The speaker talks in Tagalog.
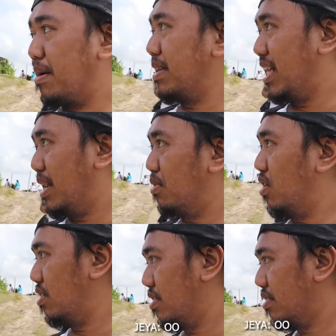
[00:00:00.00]
Pag binili
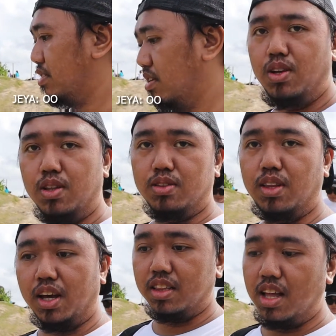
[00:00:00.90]
mo? Ah.
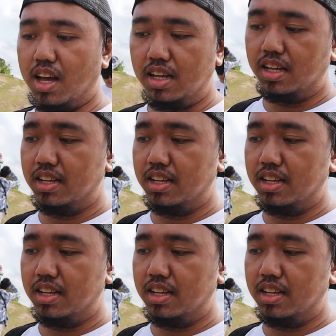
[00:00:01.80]
Lintik na.